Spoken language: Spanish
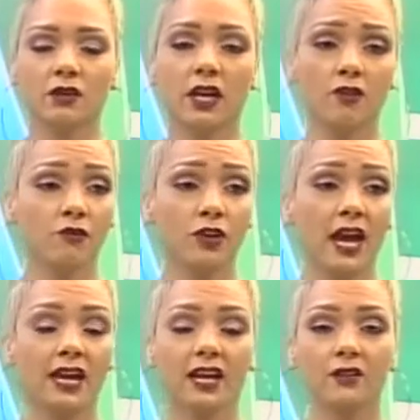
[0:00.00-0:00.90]
Gelo Furia
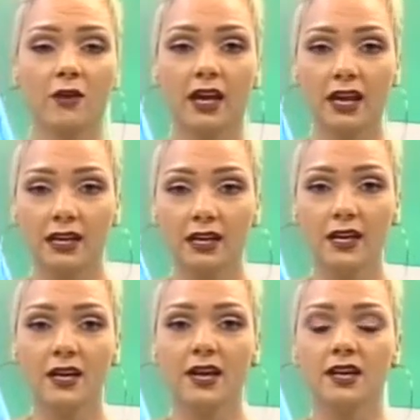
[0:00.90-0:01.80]
ha creído en él,
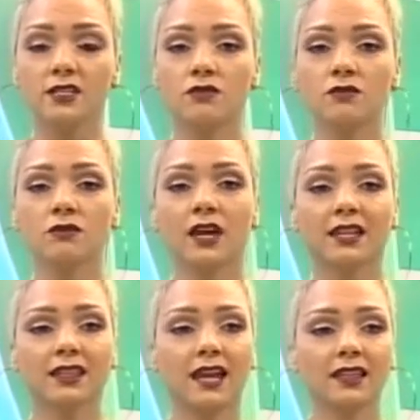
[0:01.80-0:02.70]
es un
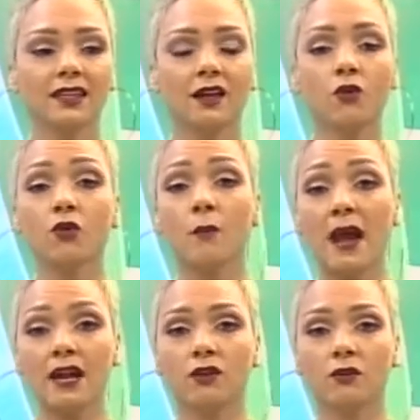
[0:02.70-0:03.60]
cantante
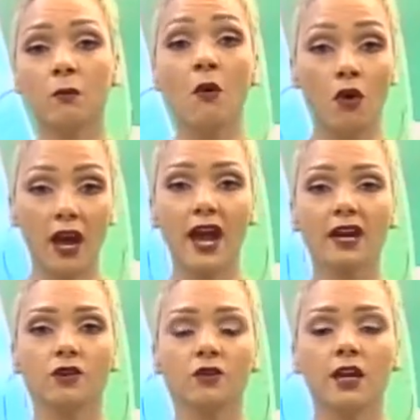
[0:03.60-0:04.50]
urbano,
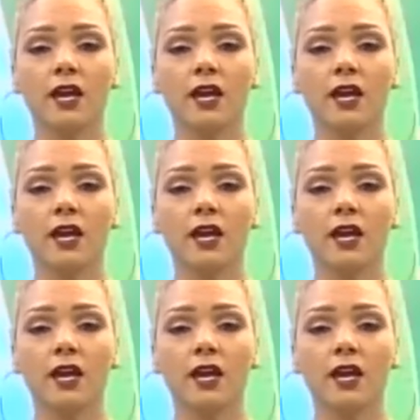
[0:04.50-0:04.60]
mocano,